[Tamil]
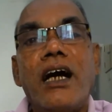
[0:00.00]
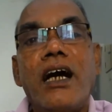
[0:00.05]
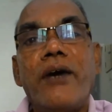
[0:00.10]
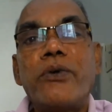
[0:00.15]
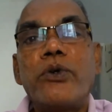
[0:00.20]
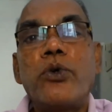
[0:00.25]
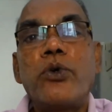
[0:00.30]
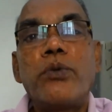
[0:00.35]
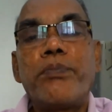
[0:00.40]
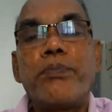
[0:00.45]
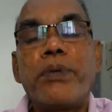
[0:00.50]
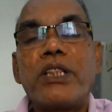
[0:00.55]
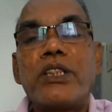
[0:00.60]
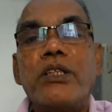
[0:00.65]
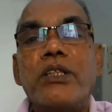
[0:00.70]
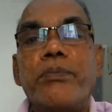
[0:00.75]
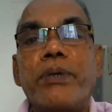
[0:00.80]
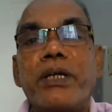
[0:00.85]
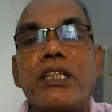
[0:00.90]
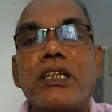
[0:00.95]
அவர் ஒரு
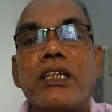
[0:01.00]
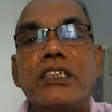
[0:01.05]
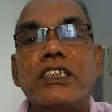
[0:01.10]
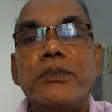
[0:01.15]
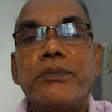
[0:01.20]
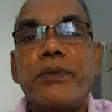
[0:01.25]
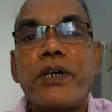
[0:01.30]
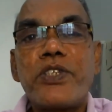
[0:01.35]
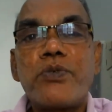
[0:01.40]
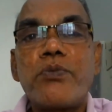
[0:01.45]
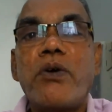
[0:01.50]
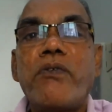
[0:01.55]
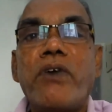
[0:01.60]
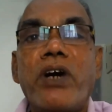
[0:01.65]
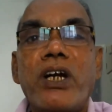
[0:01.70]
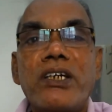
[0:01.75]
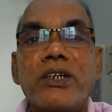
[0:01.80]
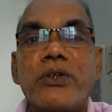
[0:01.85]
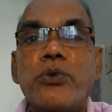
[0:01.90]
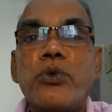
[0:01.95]
பத்து பதினஞ்சு மாசமா
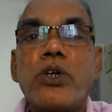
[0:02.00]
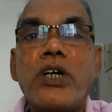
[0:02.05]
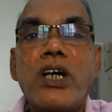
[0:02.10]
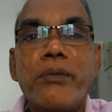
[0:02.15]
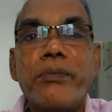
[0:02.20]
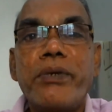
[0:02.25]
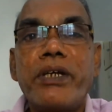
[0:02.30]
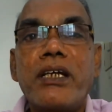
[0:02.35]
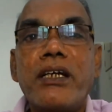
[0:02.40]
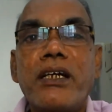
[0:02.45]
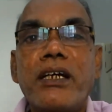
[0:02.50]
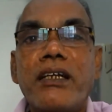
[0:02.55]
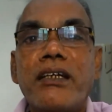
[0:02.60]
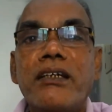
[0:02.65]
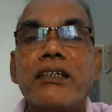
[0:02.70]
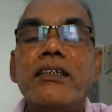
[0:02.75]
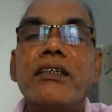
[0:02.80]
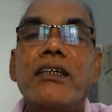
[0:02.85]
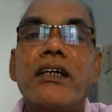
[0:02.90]
வாடகை கொடுக்காம இருக்காரு